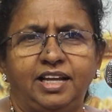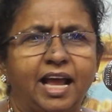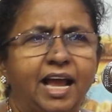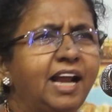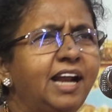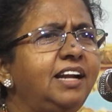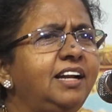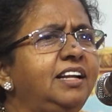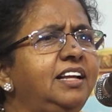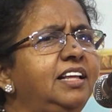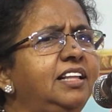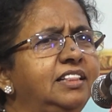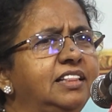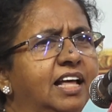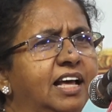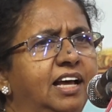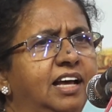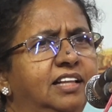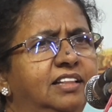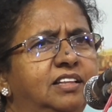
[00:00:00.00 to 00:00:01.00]
ஏன் இந்த
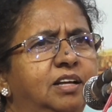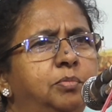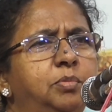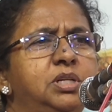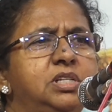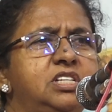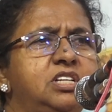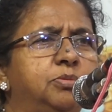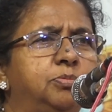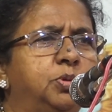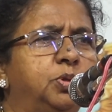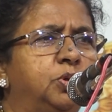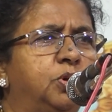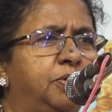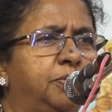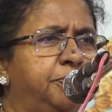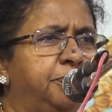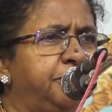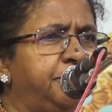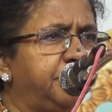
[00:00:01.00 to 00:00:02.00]
தமிழ்
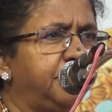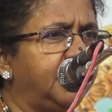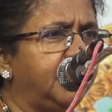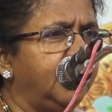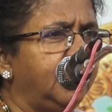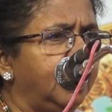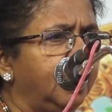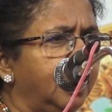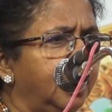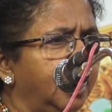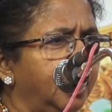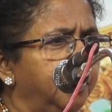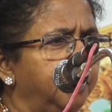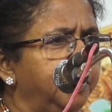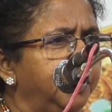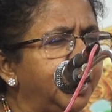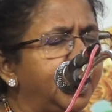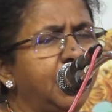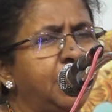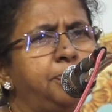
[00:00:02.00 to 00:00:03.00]
சமூகம்
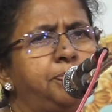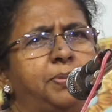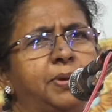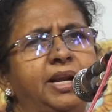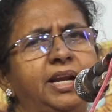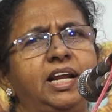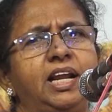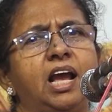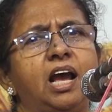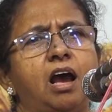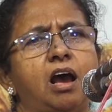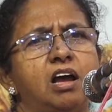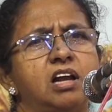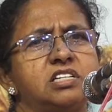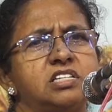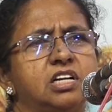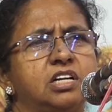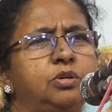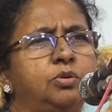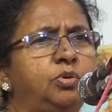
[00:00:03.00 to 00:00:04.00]
மிக பெரிய
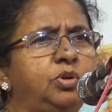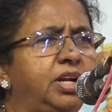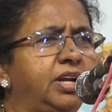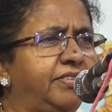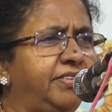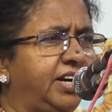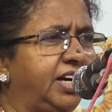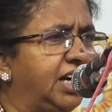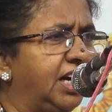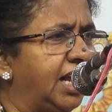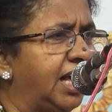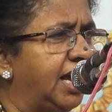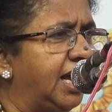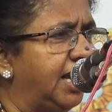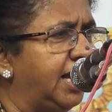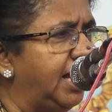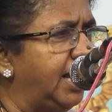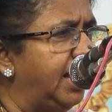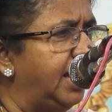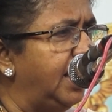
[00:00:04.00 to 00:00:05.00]
ஆற்றல்
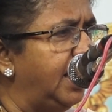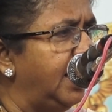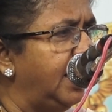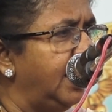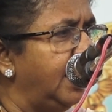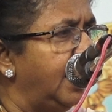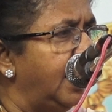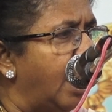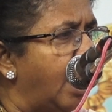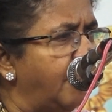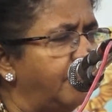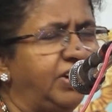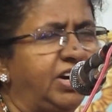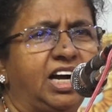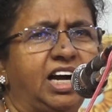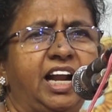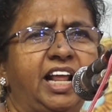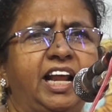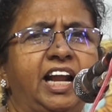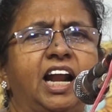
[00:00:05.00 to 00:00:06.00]
உள்ளவர்களாக
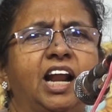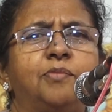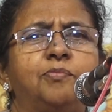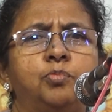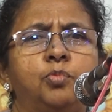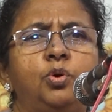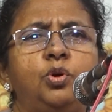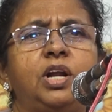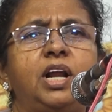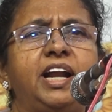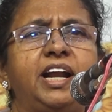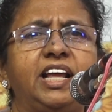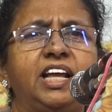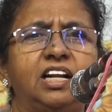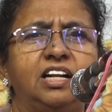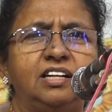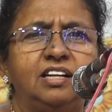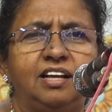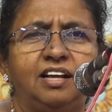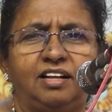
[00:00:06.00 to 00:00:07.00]
அவர்களையெல்லாம்
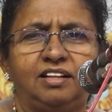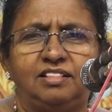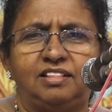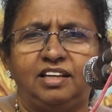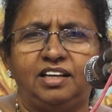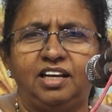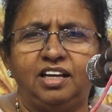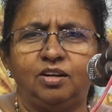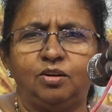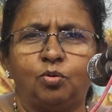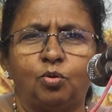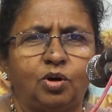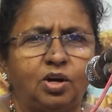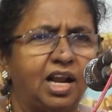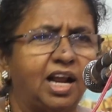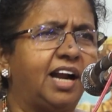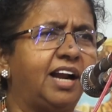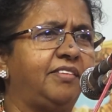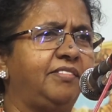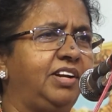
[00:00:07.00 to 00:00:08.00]
முன்னணியில் நிறுத்தி
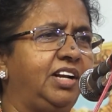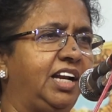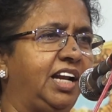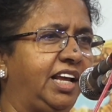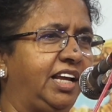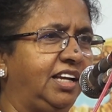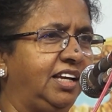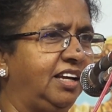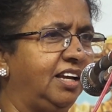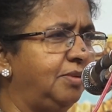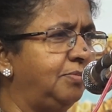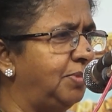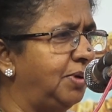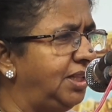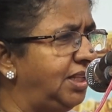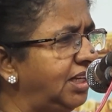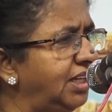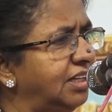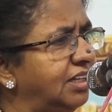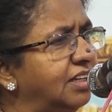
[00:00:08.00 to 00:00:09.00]
கொண்டாடவில்லை
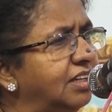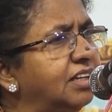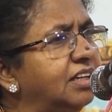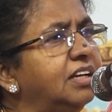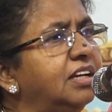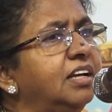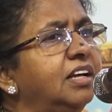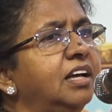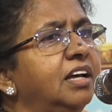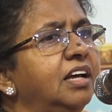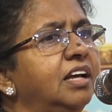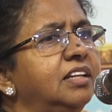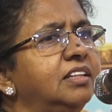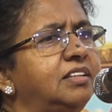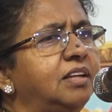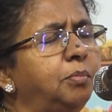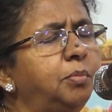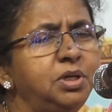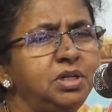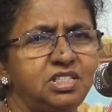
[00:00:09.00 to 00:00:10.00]
என்பது
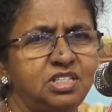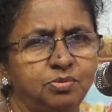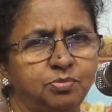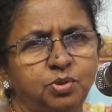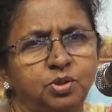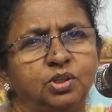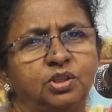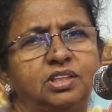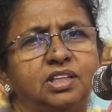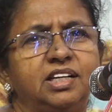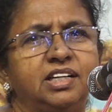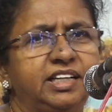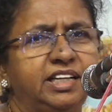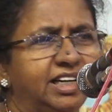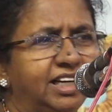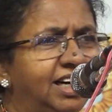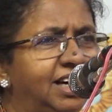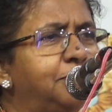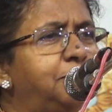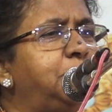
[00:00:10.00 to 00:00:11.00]
தமிழ் சமூகத்தின்
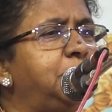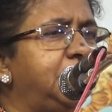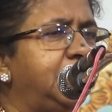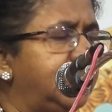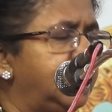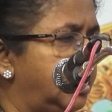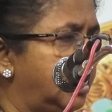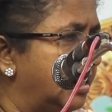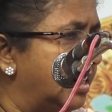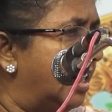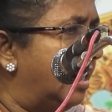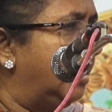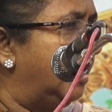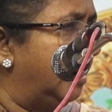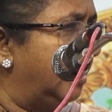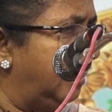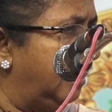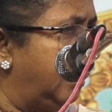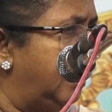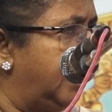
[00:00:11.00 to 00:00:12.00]
இழப்பு என்று நான்
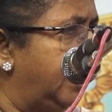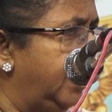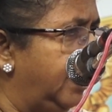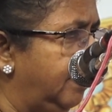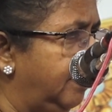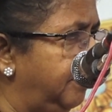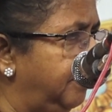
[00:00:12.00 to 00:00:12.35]
கருதுகிறேன்